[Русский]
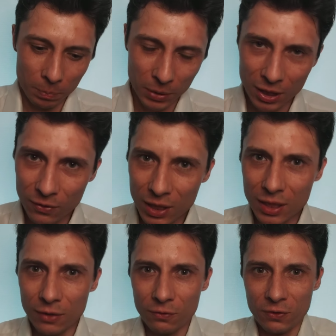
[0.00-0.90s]

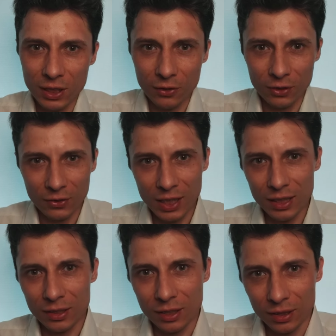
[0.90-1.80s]
перевести в
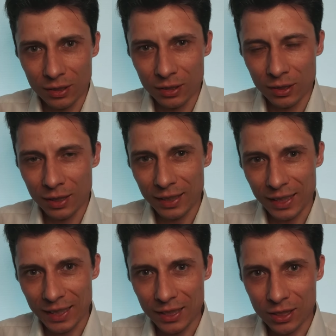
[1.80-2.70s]
эквивалент
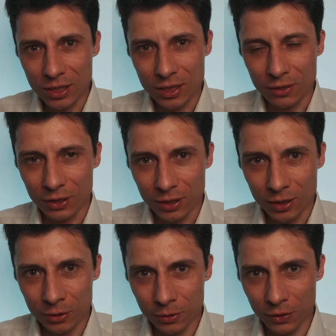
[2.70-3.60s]
количество
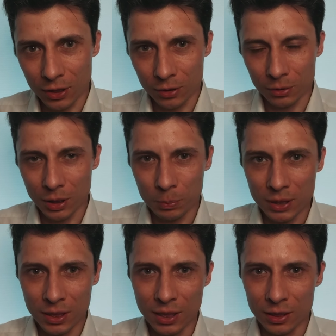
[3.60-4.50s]
крови, которую я
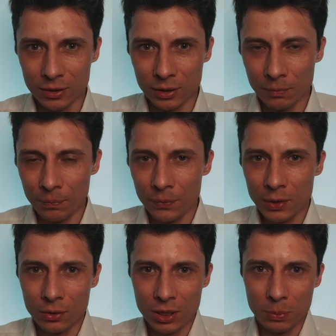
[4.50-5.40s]
потерял,
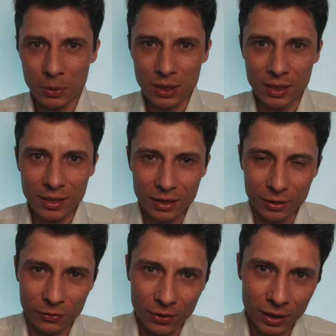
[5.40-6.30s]
то из 5
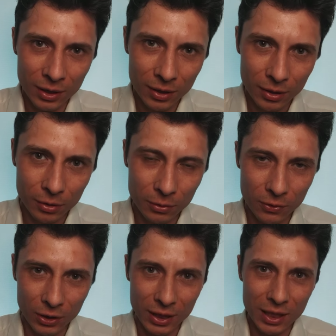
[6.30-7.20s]
литров крови
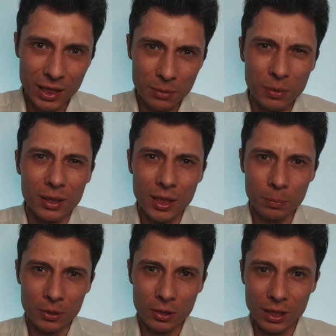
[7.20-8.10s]
в организме я
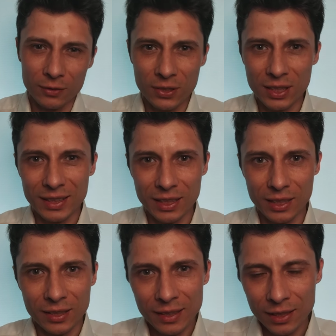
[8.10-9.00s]
потерял все
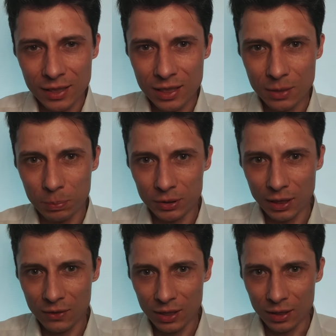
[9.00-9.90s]
три с
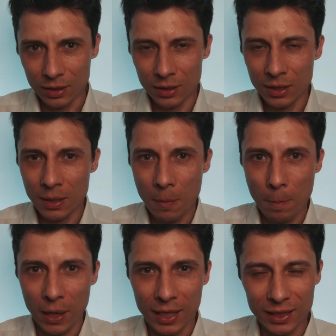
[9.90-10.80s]
половиной,
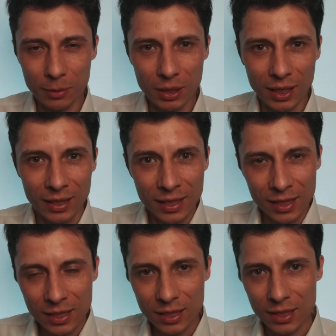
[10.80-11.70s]
пока до меня
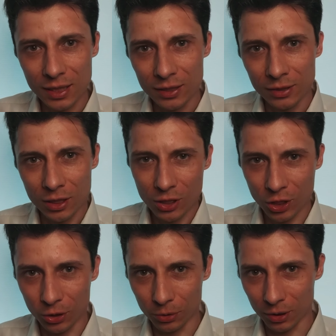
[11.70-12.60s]
стало
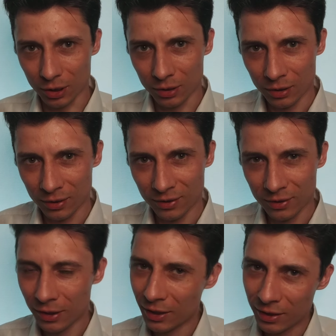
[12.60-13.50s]
что-то
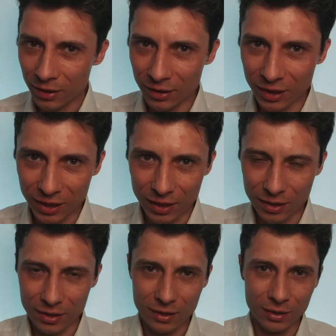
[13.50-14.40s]

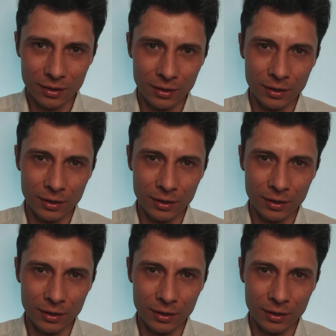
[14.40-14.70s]
доходить.